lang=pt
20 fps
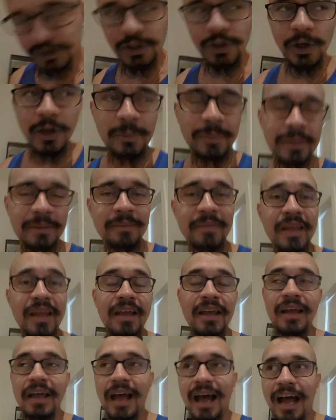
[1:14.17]
de roupa.
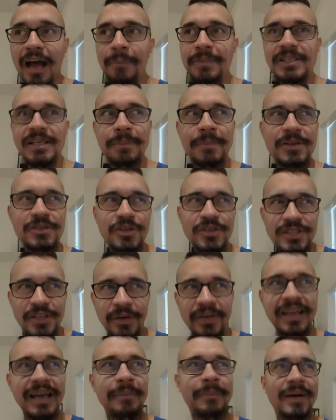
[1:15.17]
Aí você pensou se
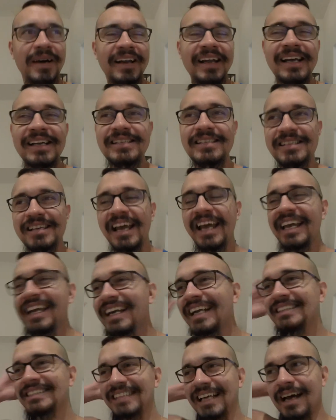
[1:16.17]
alguém aparece? É
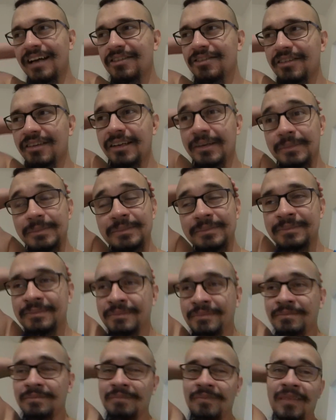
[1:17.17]
engraçado, né?
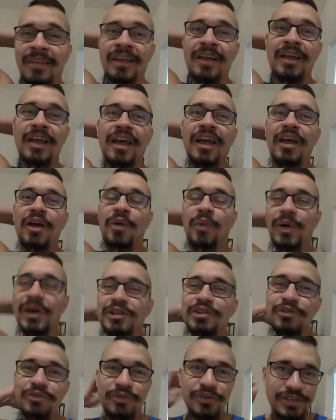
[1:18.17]

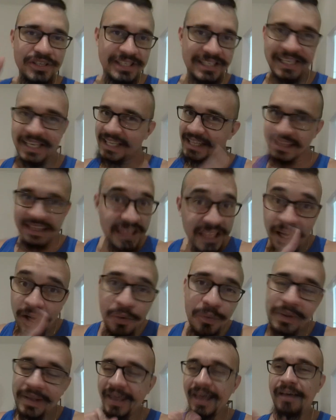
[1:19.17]
Quando você
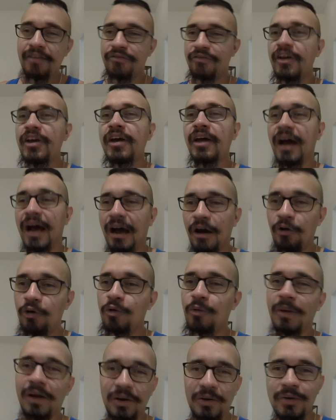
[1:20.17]
não quer ver
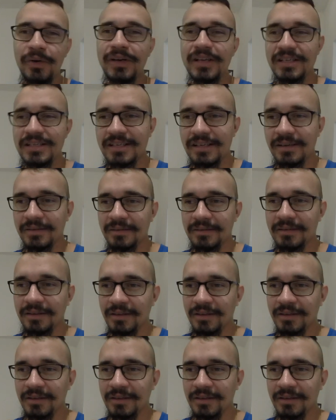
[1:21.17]
alguma coisa,